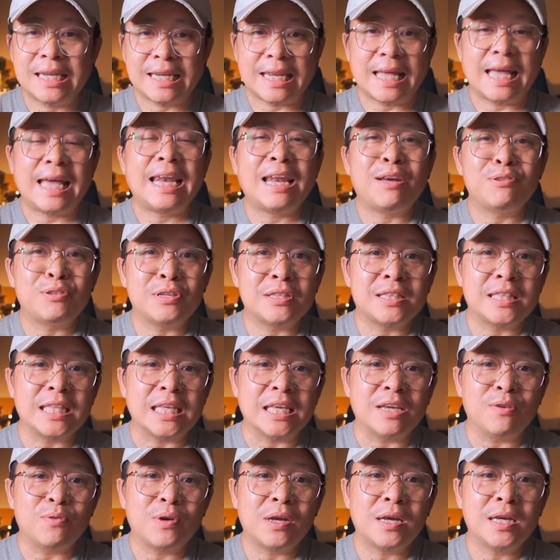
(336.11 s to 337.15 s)
ถ้าเราจะติ
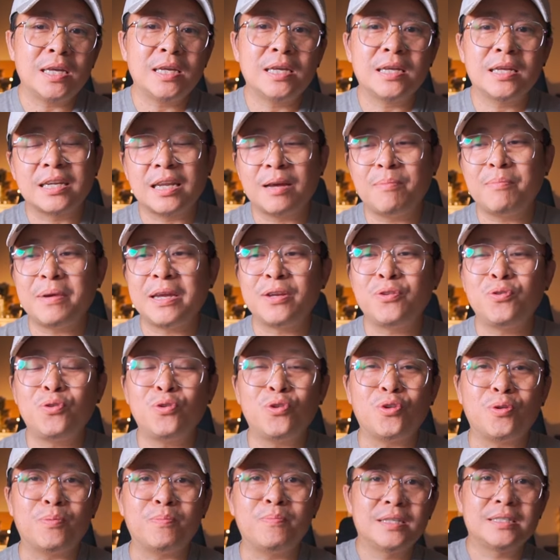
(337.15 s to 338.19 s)
ว่าเฮ้ยทำไมยุ
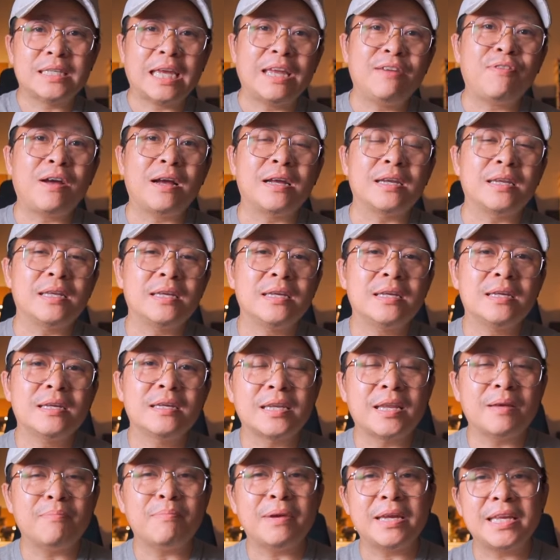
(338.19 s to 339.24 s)
โรปใช้ฝั่งนี้
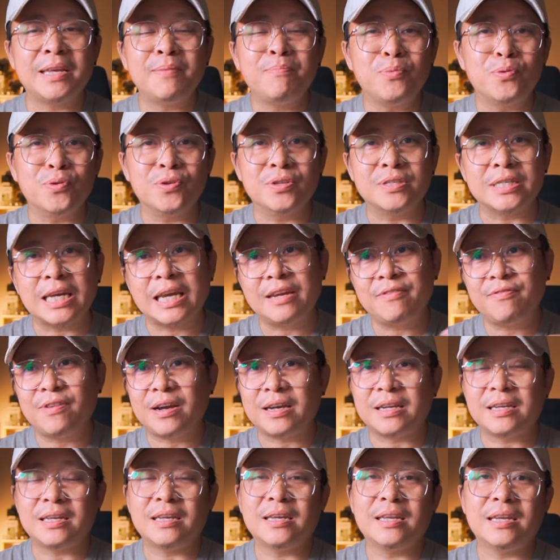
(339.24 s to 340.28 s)
ทำไมญี่ปุ่นใช้ฝั่
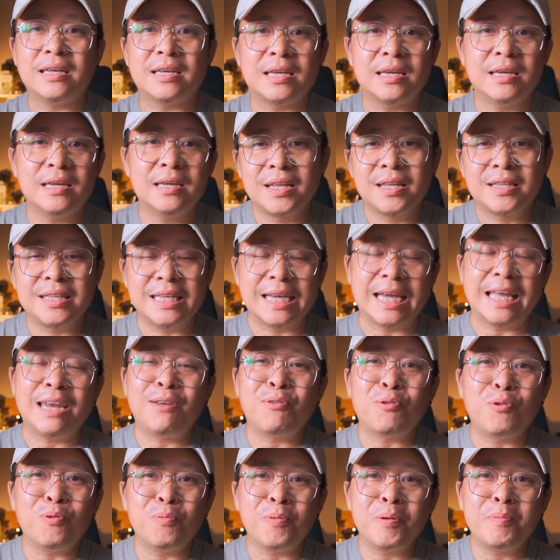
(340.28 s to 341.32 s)
งนี้อะไรเงี้ยอย่างนั้น
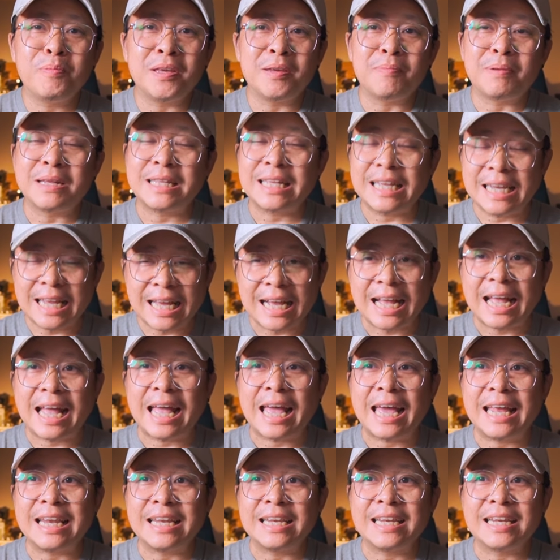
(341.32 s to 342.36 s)
เราคงไม่มีพัฒนา
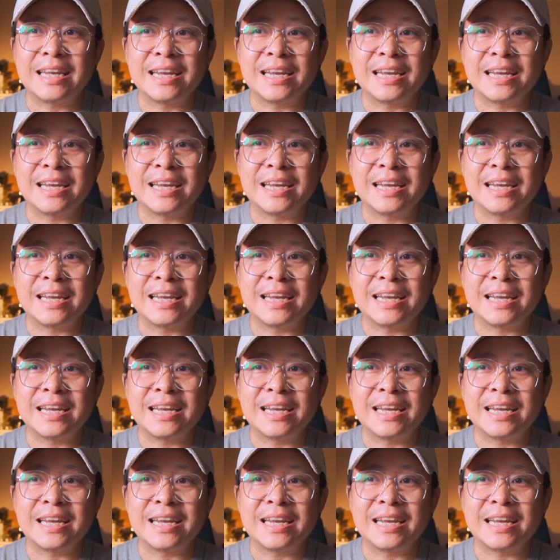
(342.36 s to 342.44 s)
การ